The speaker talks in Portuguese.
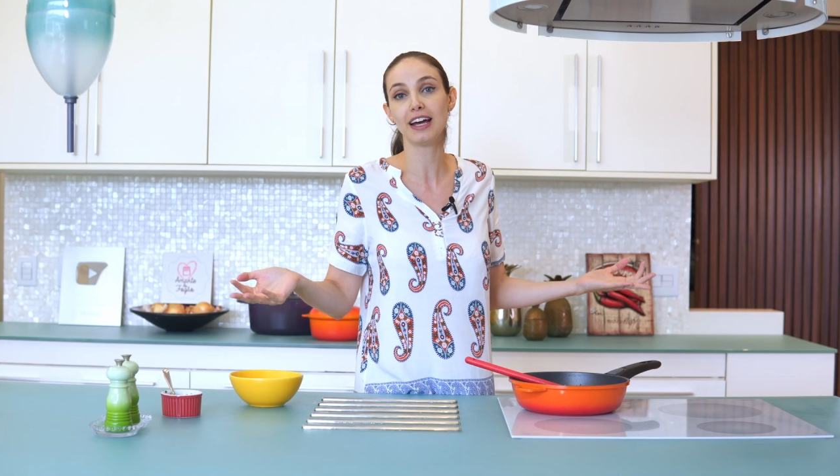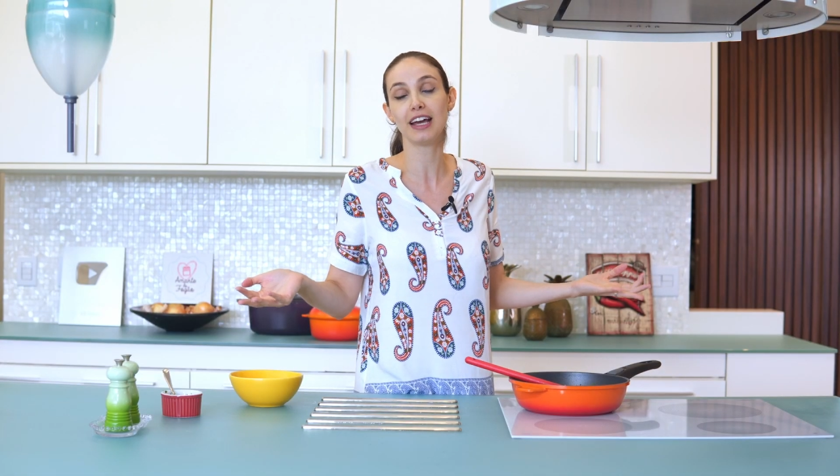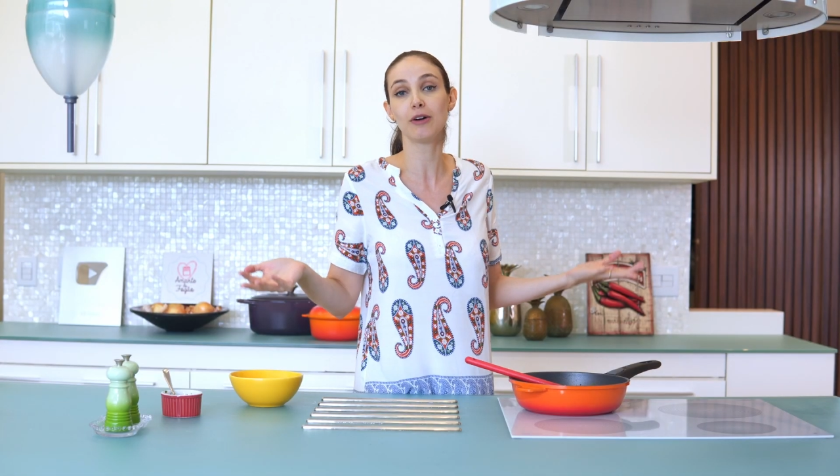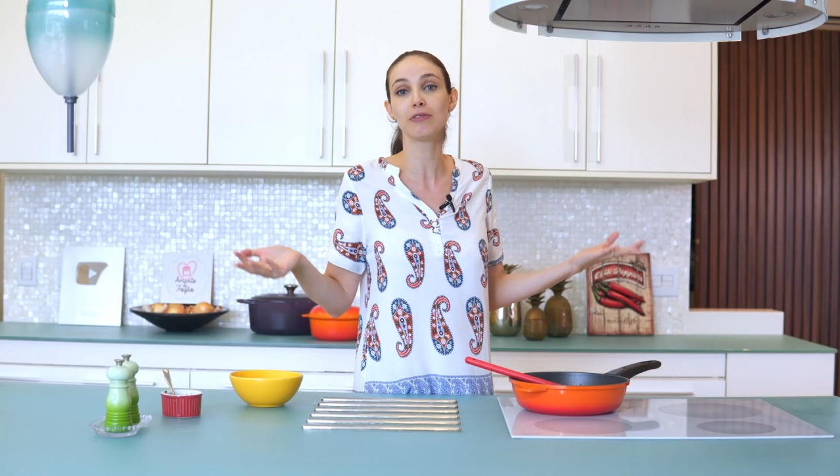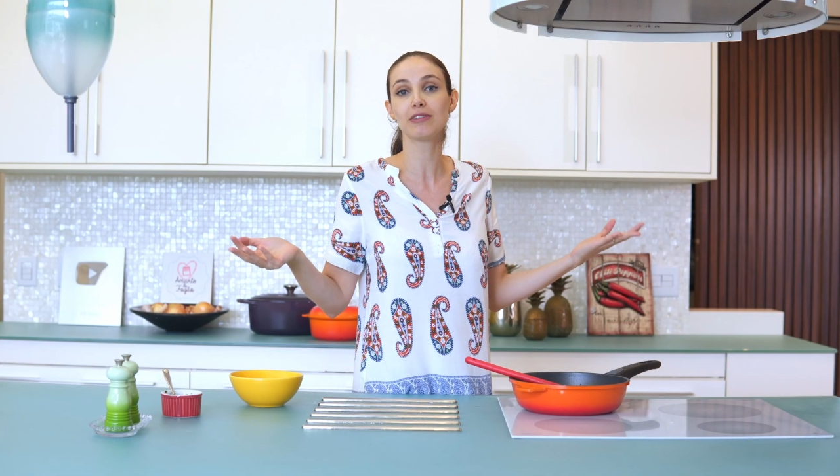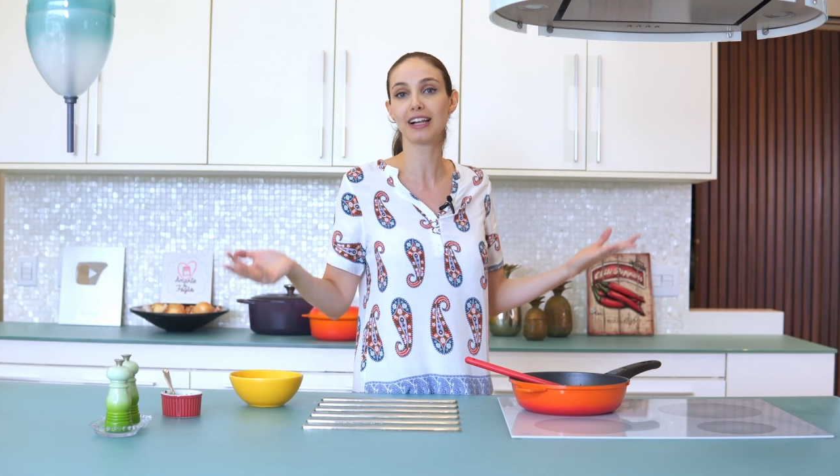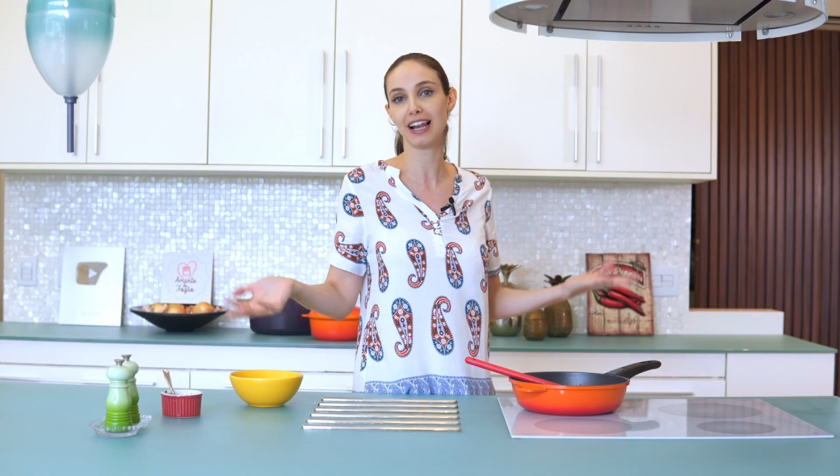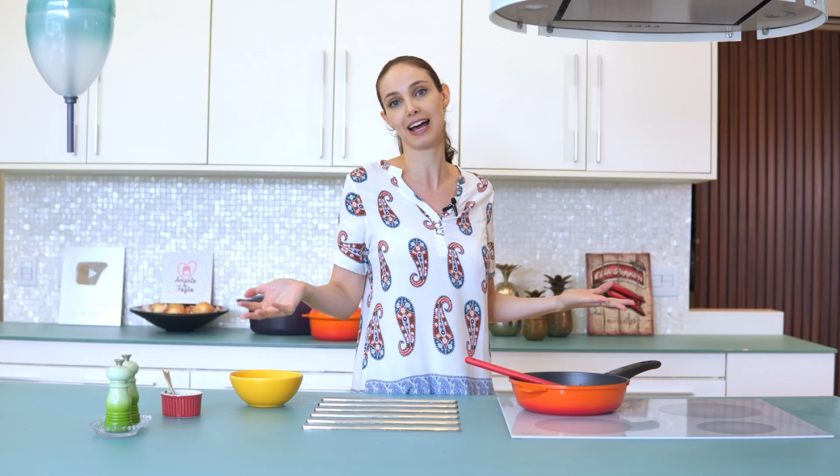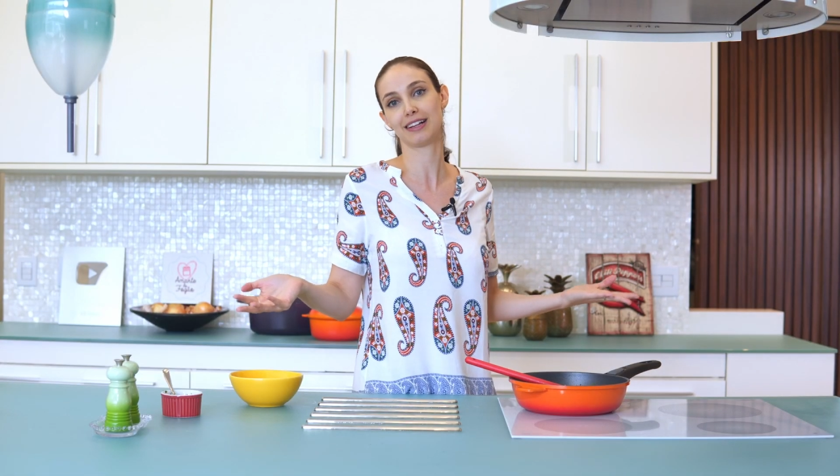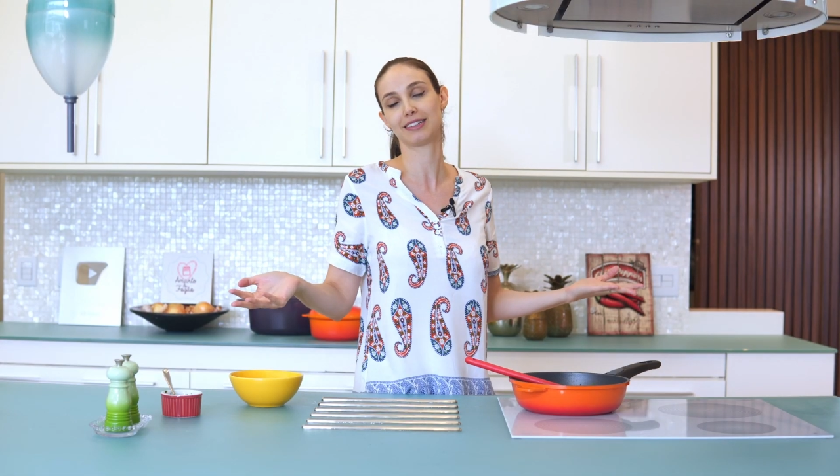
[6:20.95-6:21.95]
é um
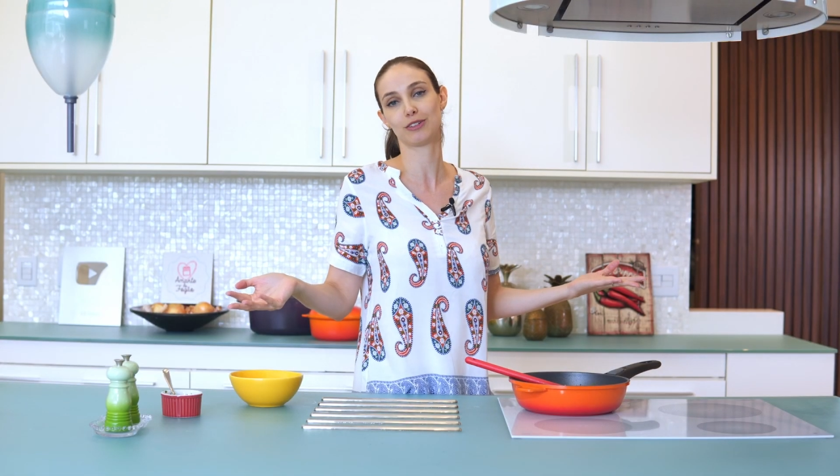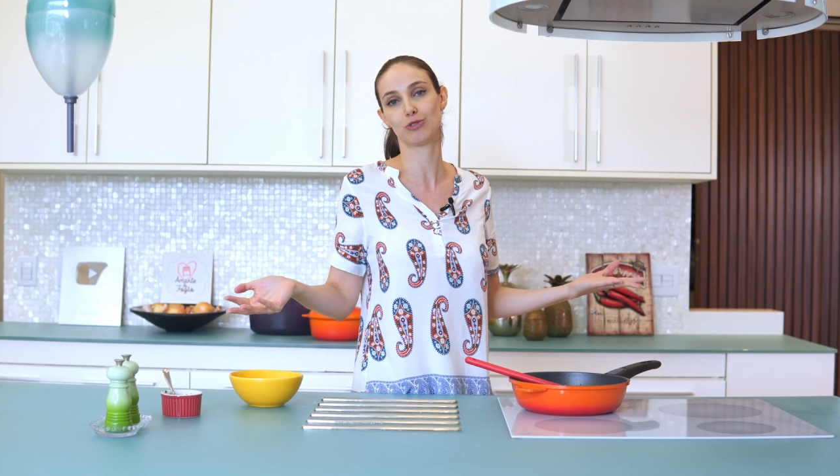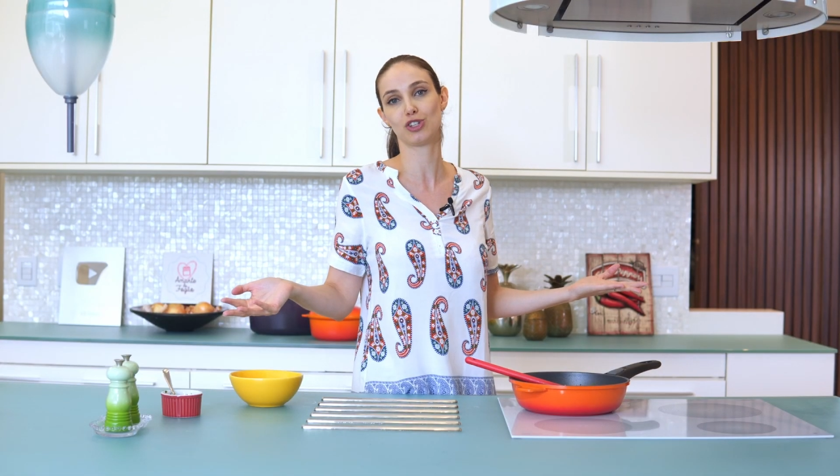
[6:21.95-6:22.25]
clássico,